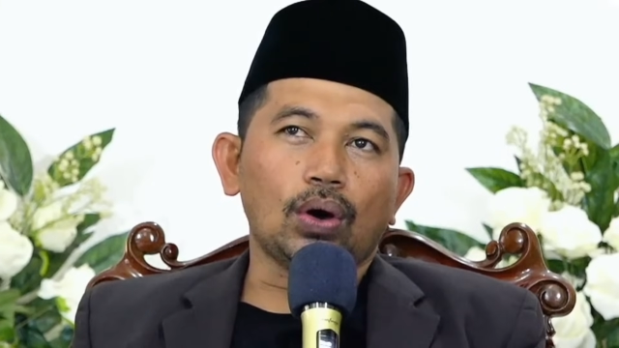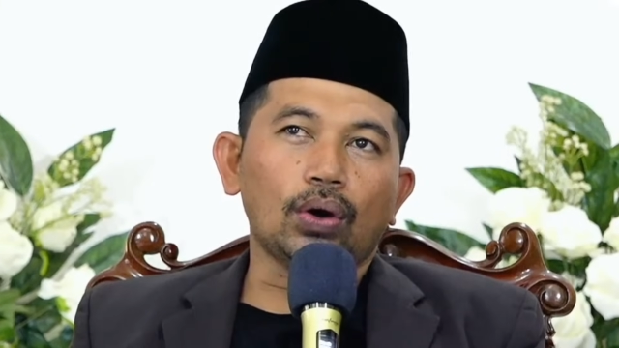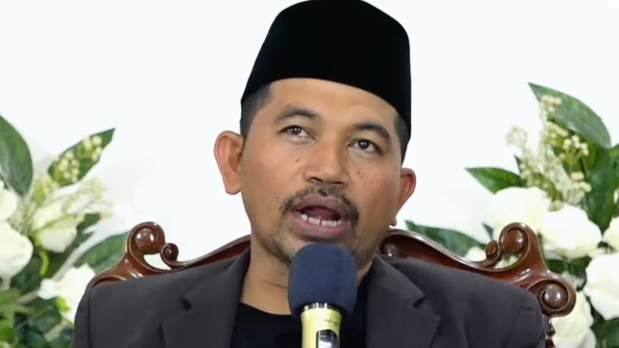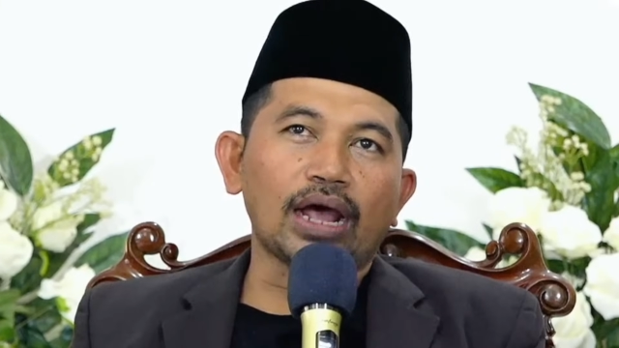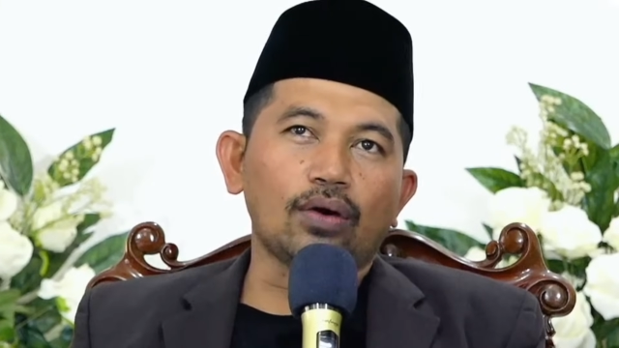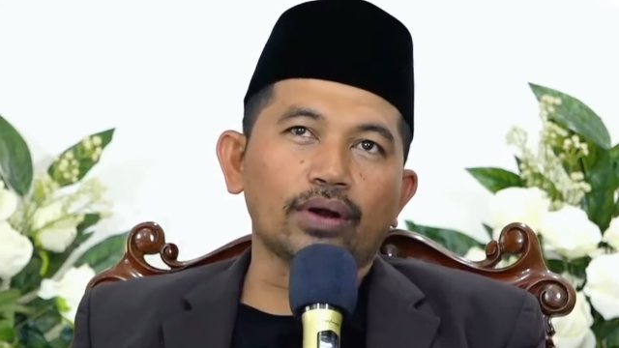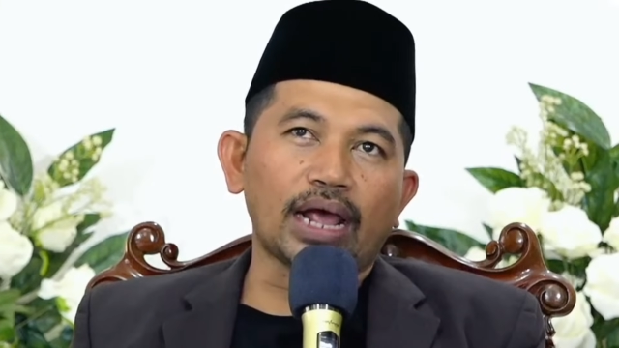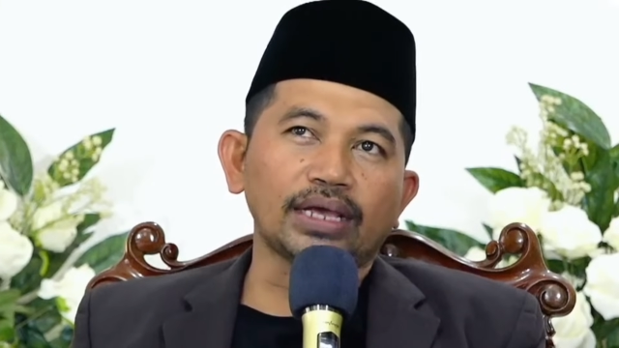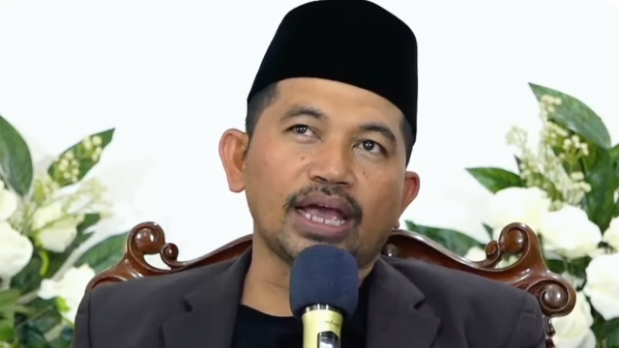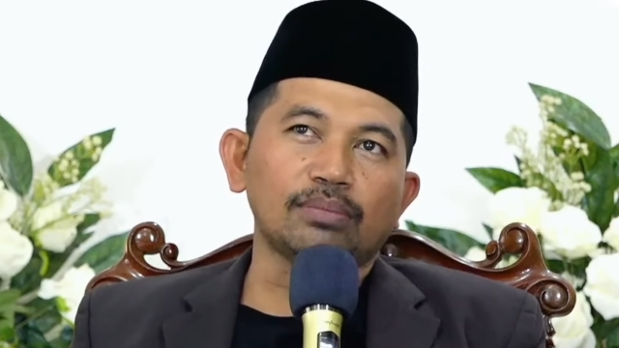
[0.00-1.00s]

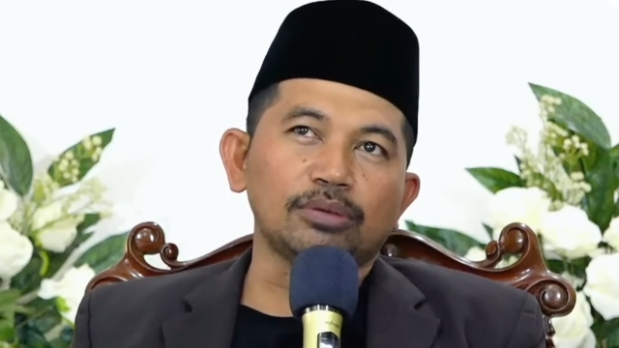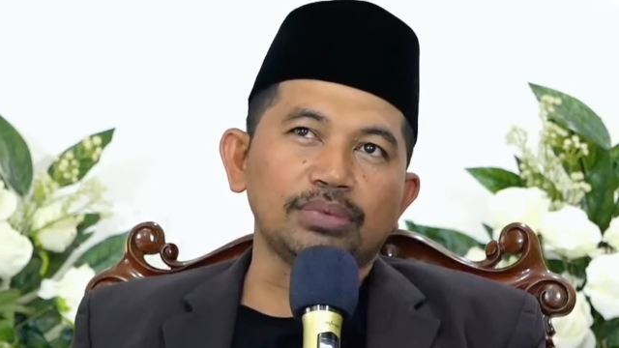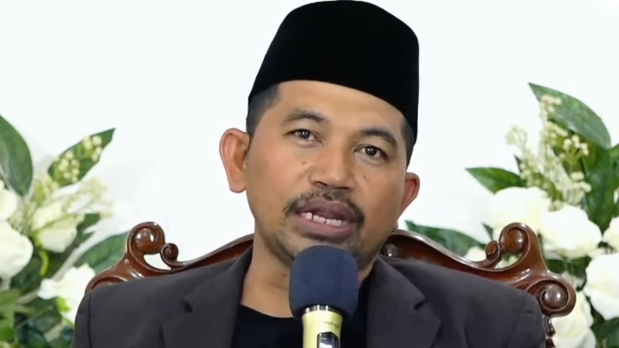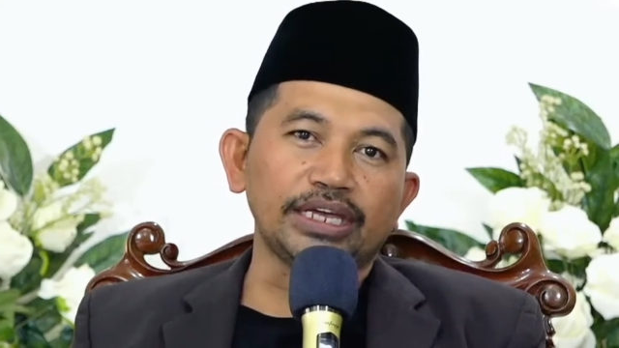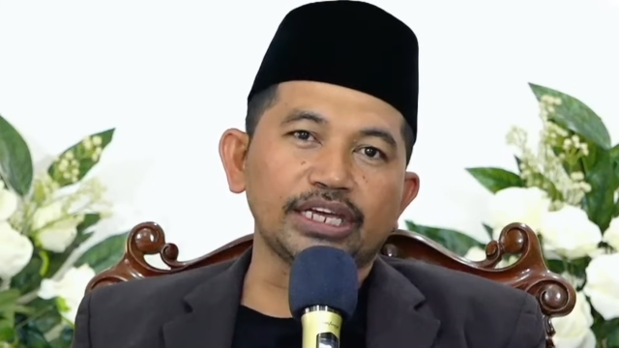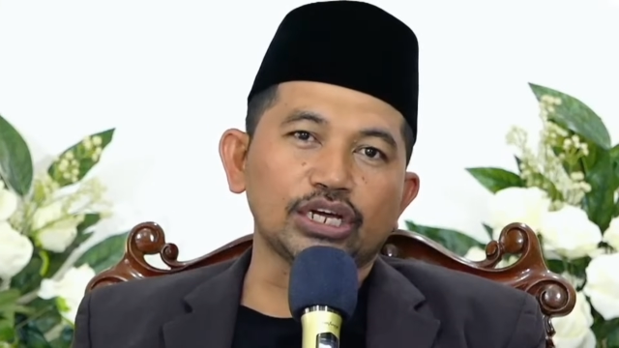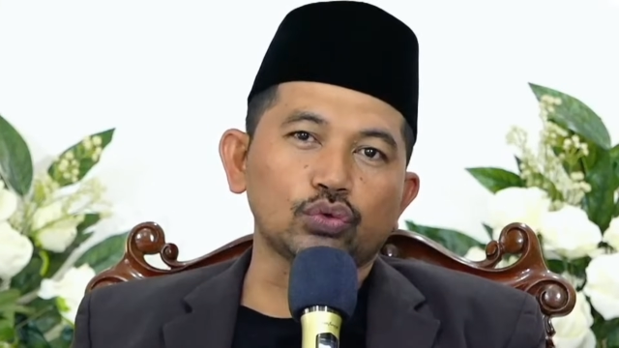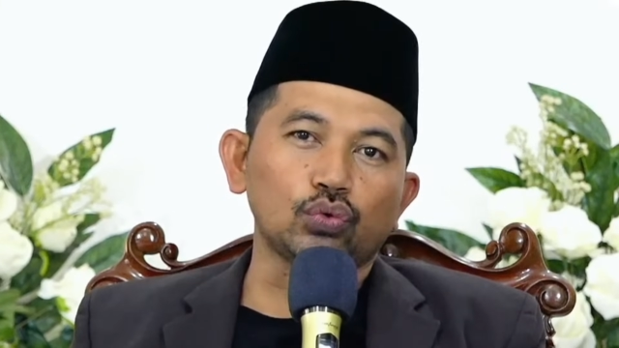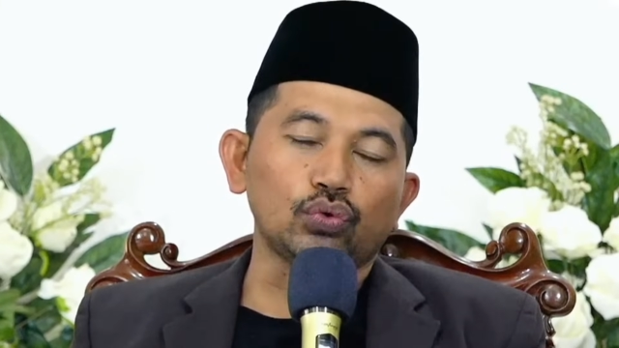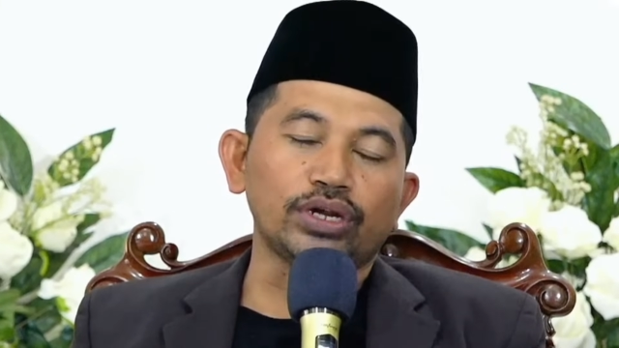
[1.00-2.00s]
orang-orang yang memiliki
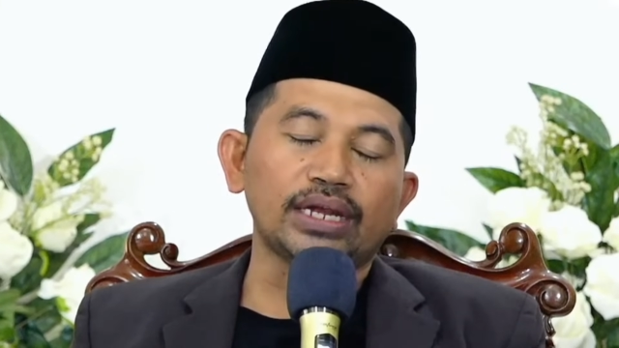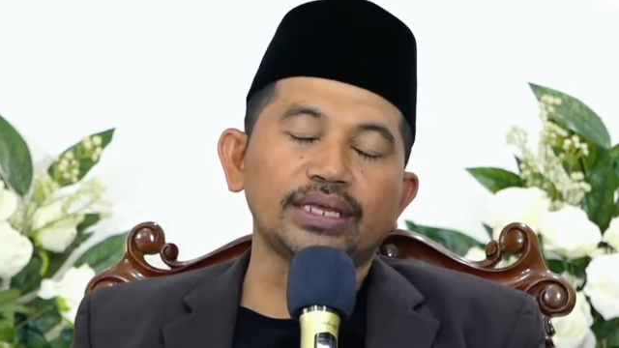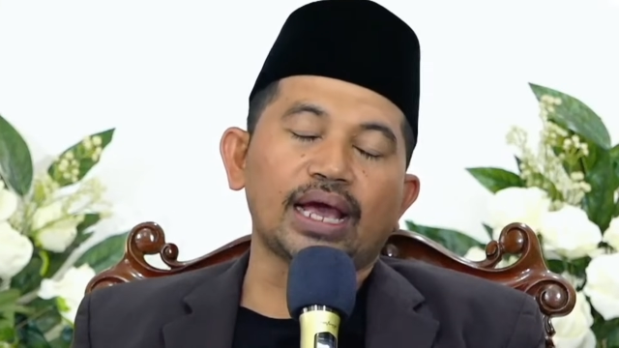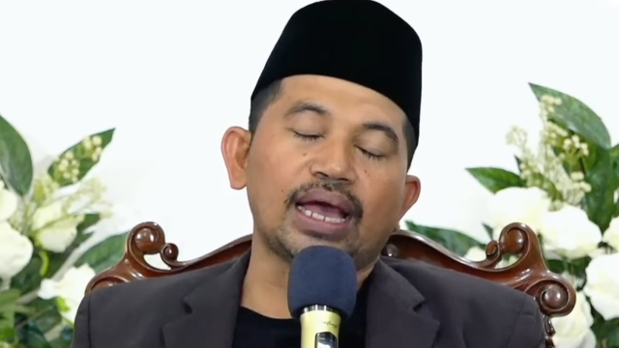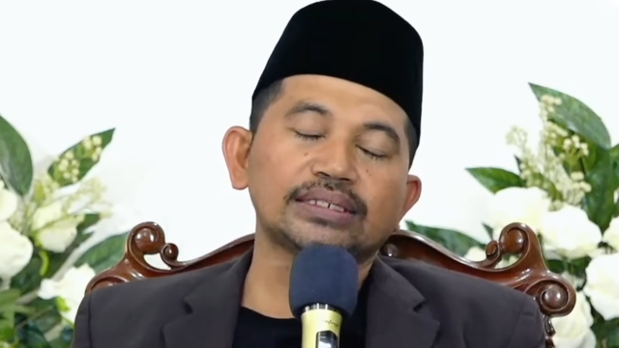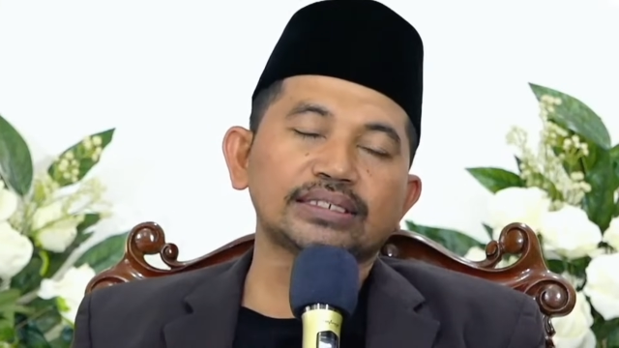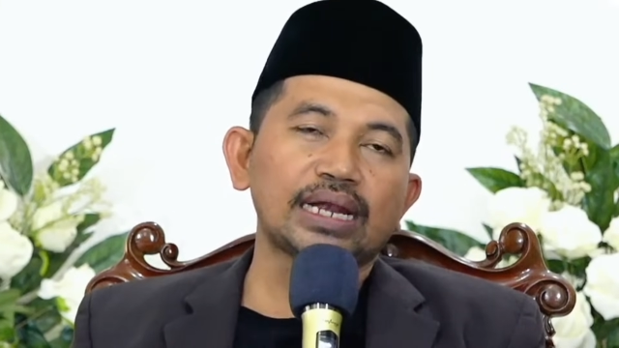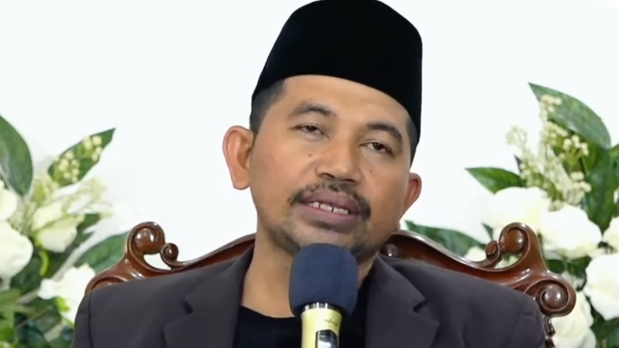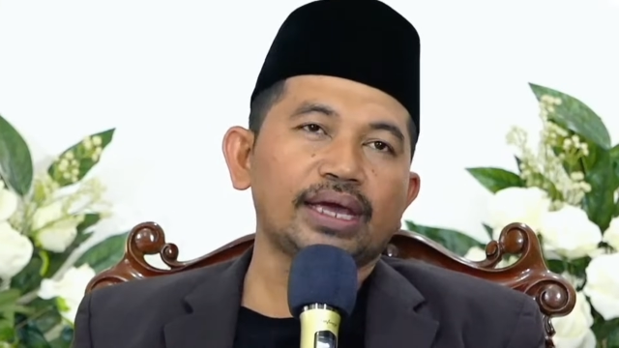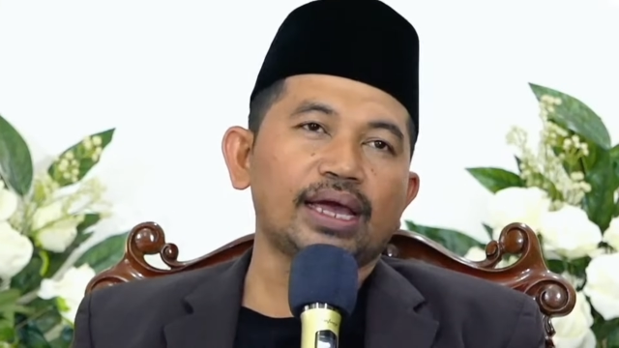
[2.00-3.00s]
keturunan yang
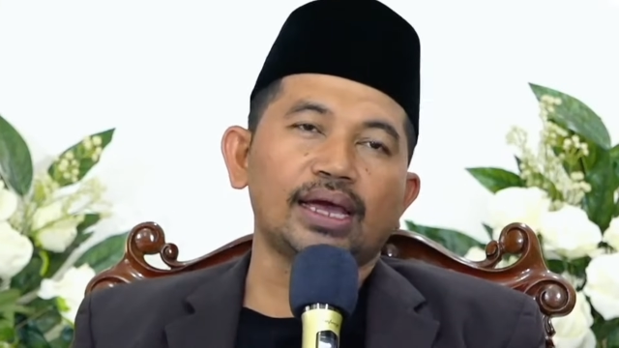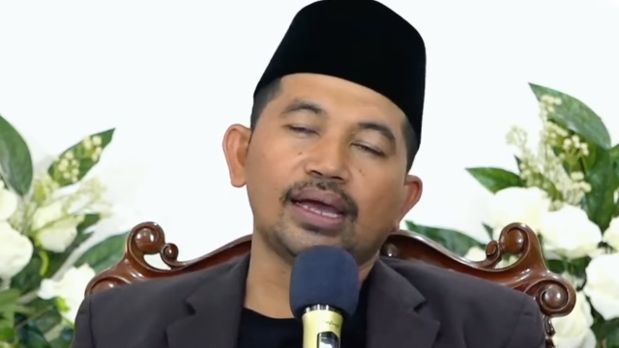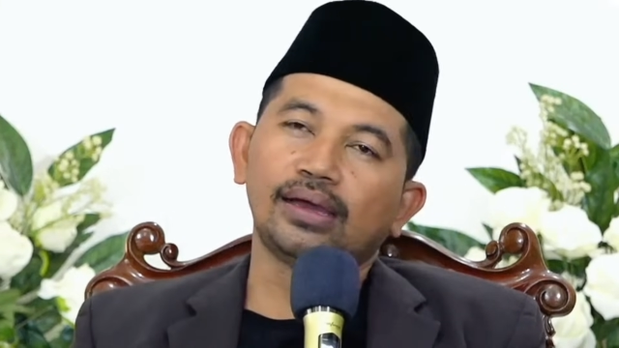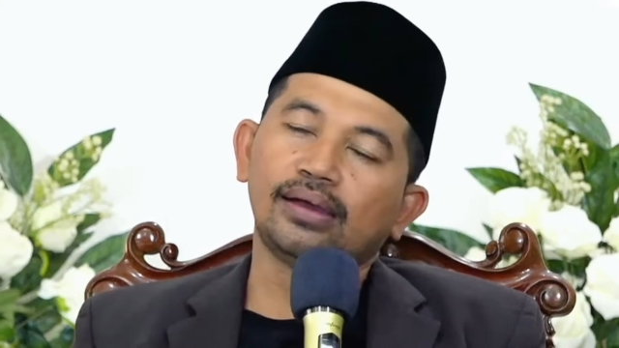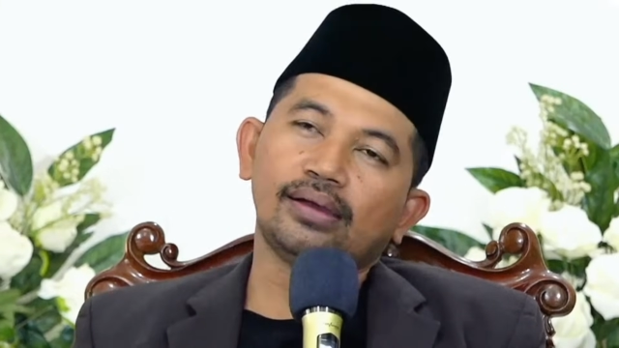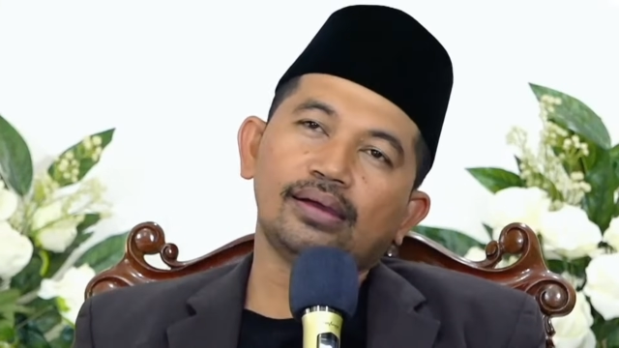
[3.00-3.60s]
asalnya